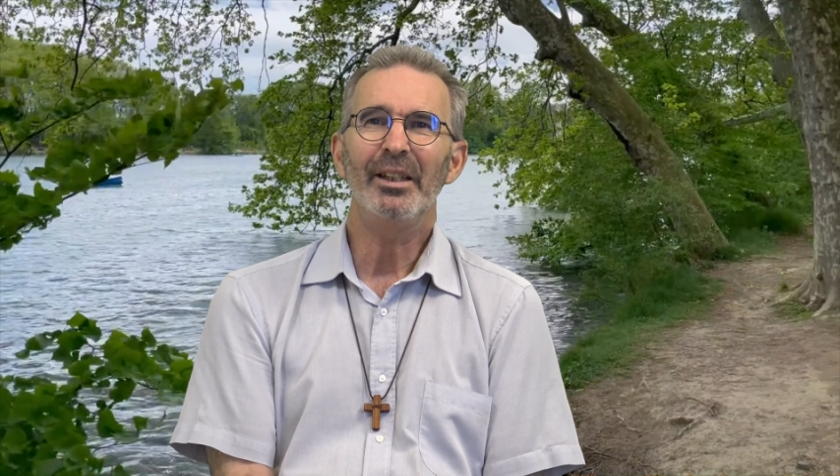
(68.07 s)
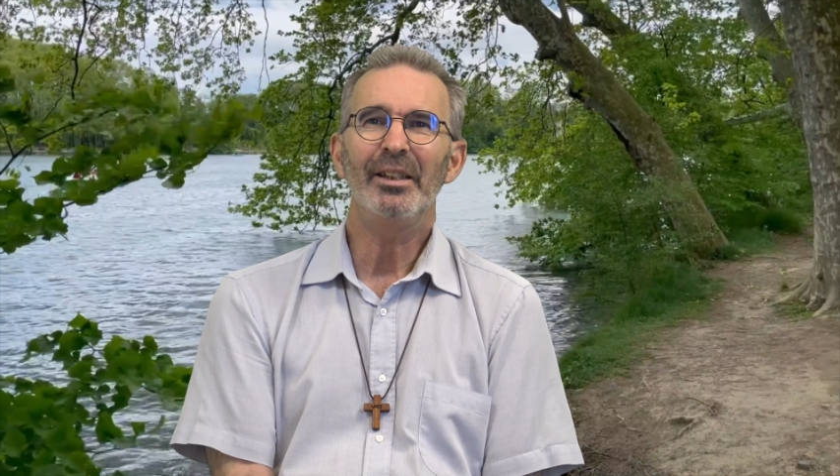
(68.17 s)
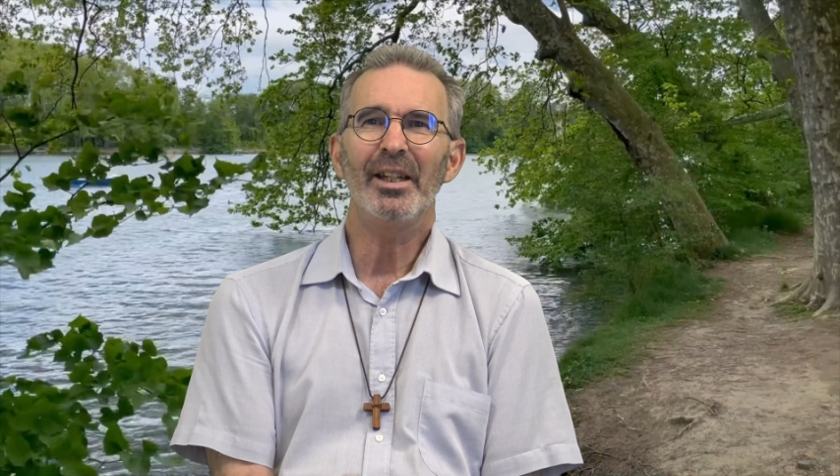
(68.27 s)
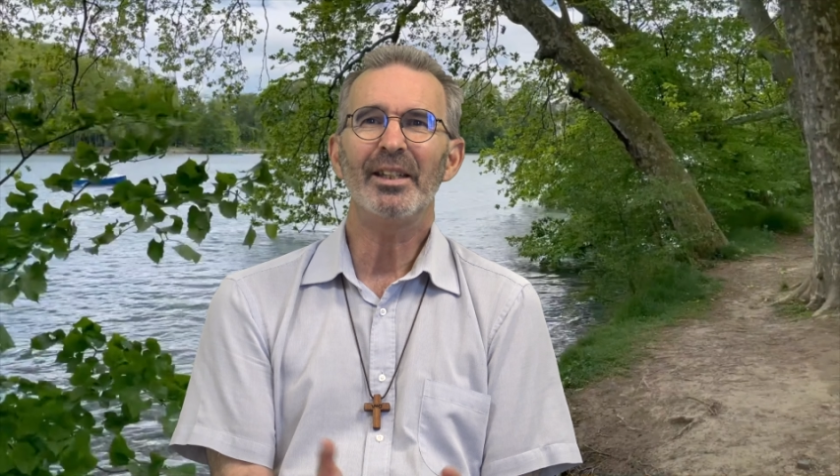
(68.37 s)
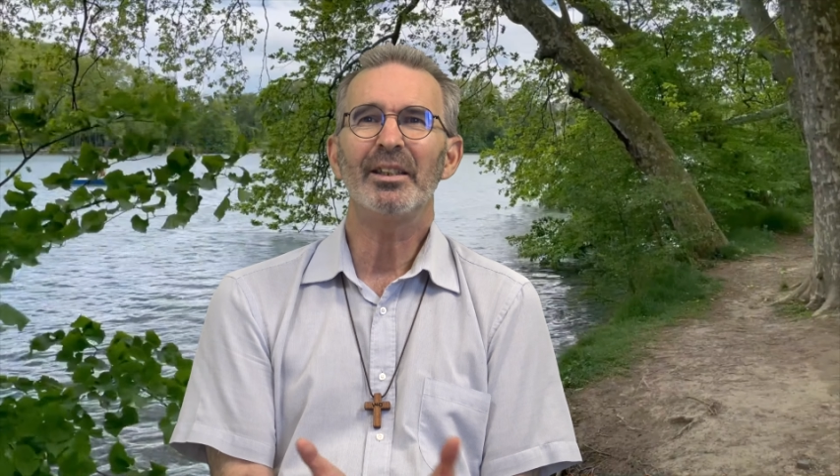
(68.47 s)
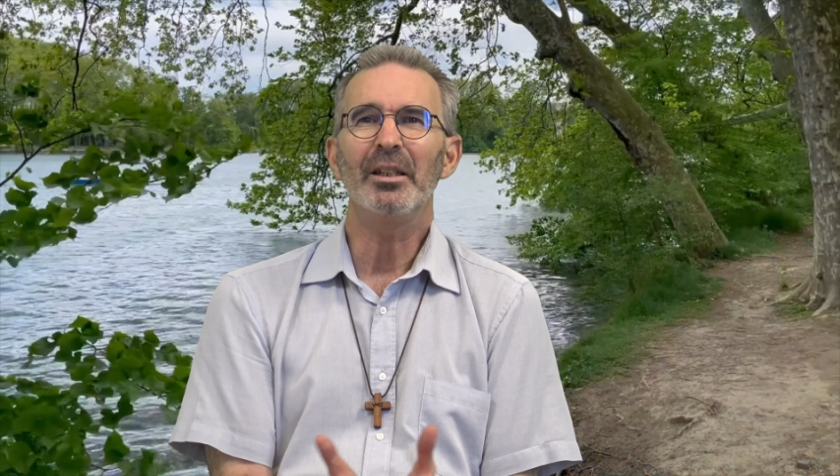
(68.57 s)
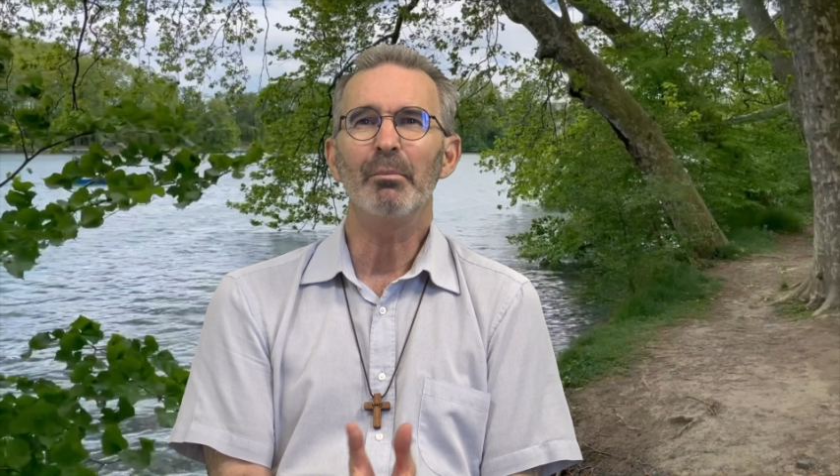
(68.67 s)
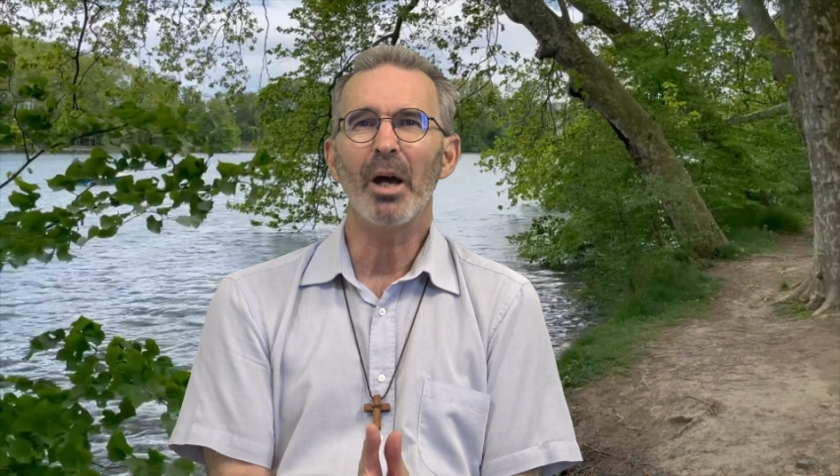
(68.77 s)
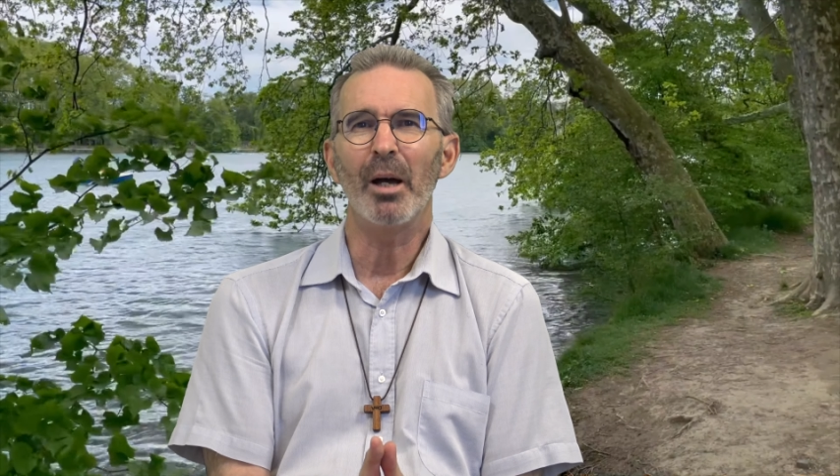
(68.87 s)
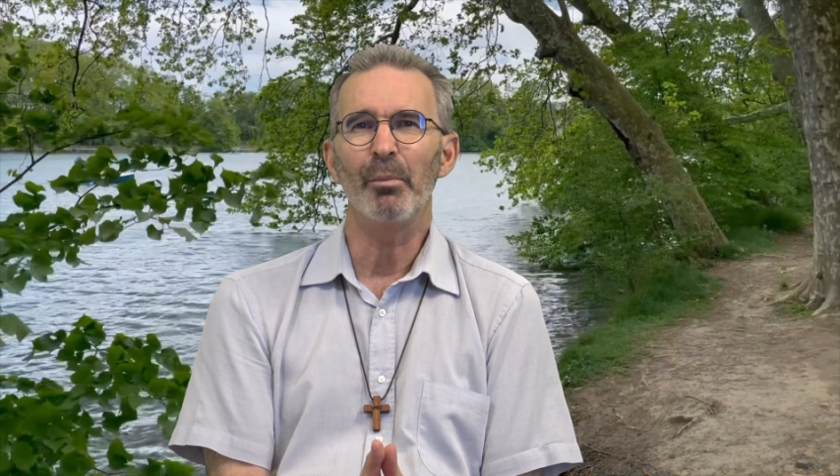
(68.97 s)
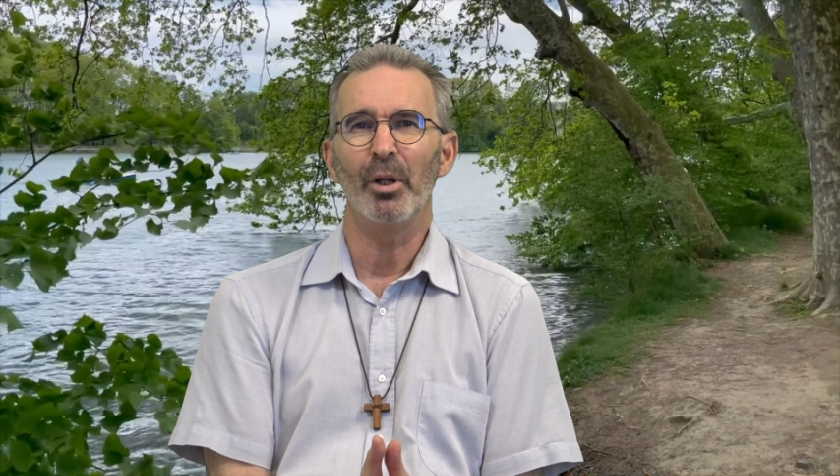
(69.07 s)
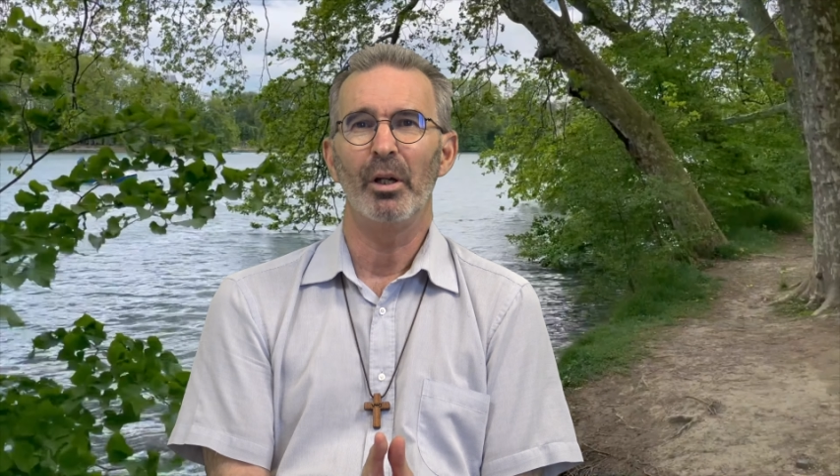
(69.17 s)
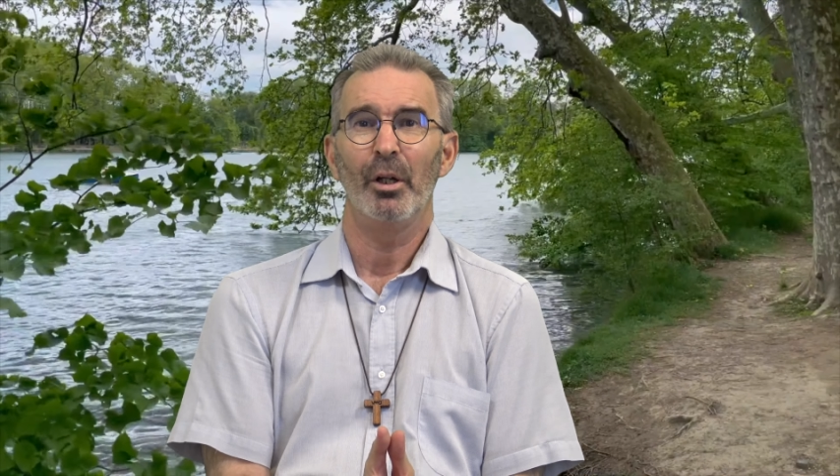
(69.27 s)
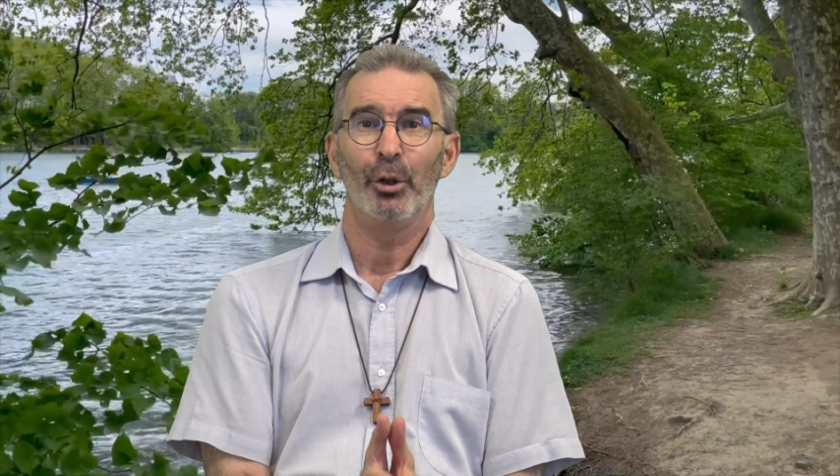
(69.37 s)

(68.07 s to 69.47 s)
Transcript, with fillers: inestimable